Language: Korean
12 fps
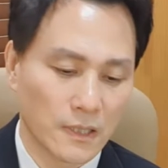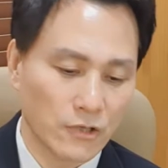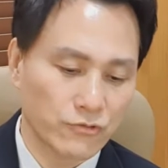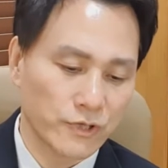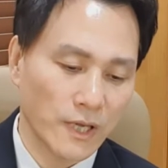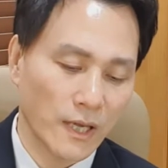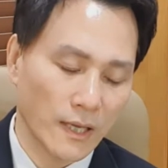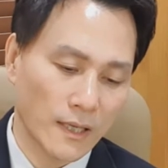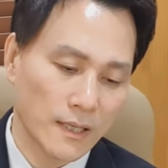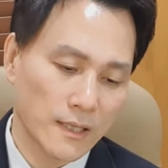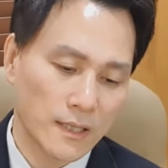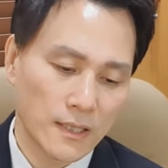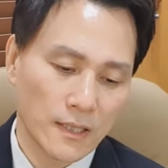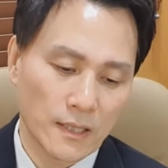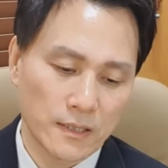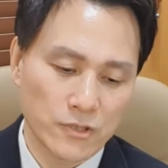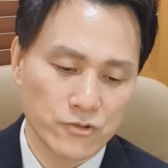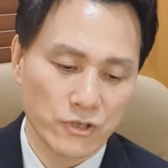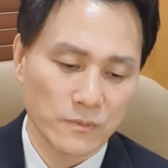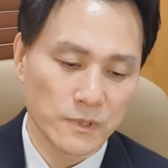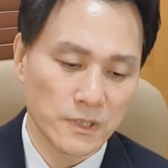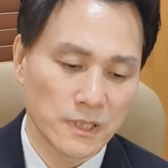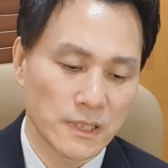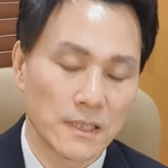이후에 아,
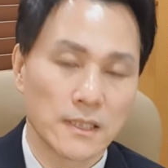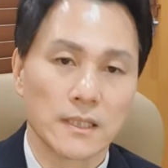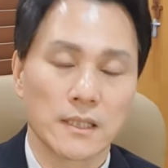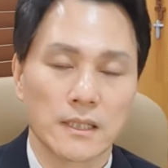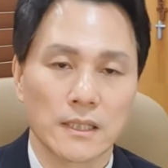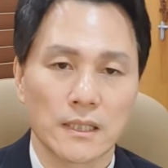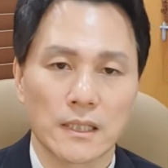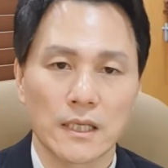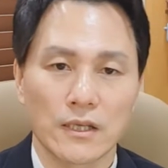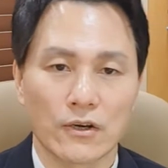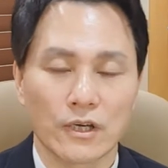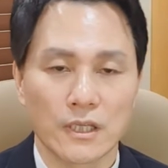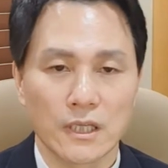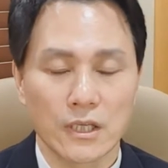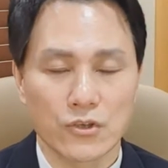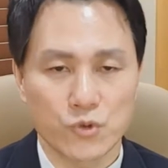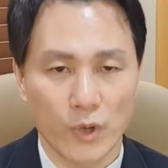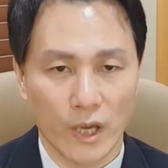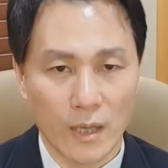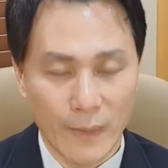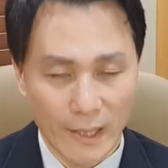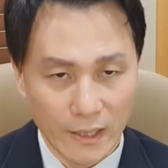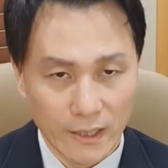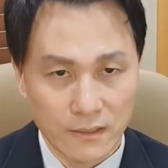예수님은 이 여인이 죄가
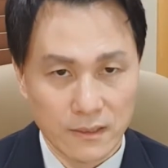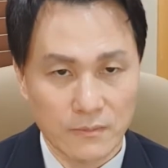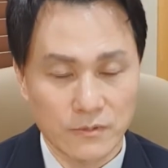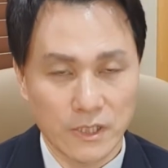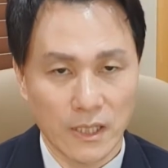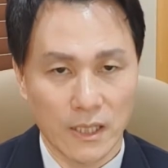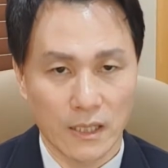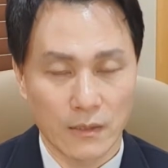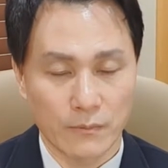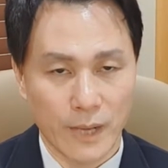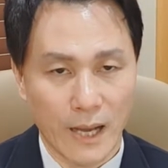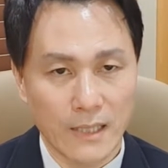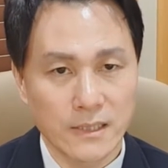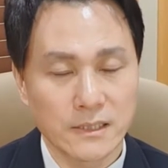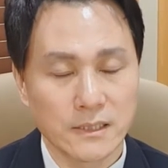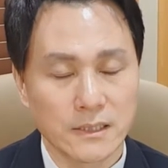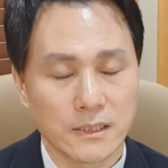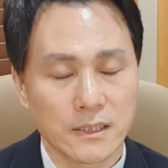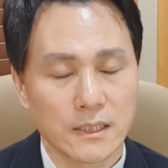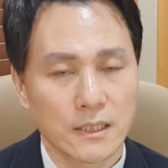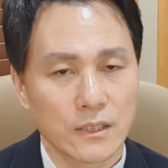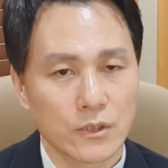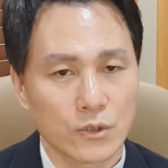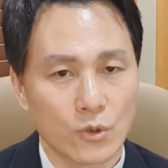많았기 때문에 많은
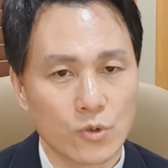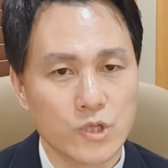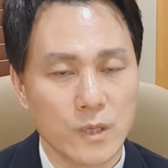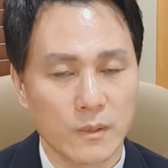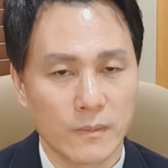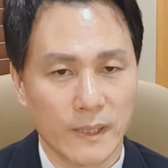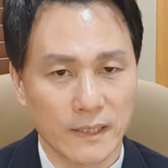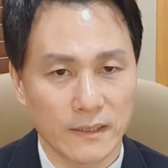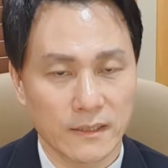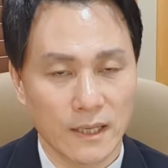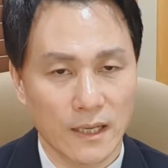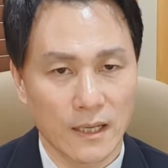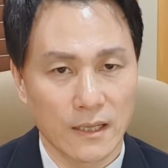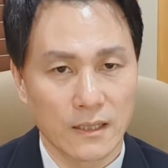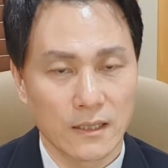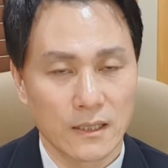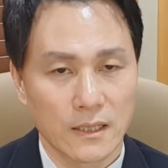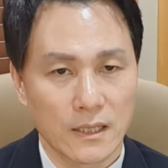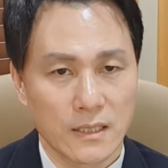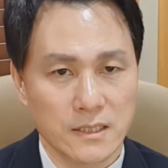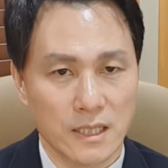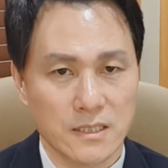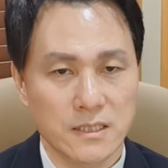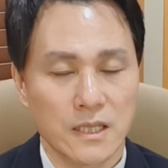용서함을 받았다.
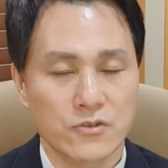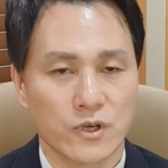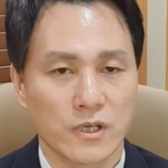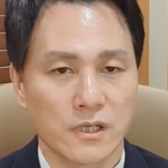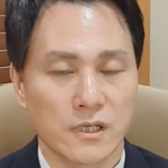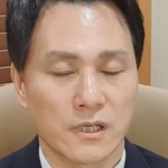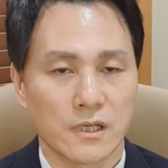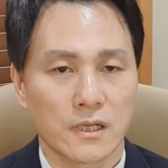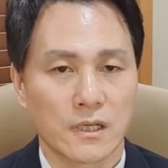자신의 죄를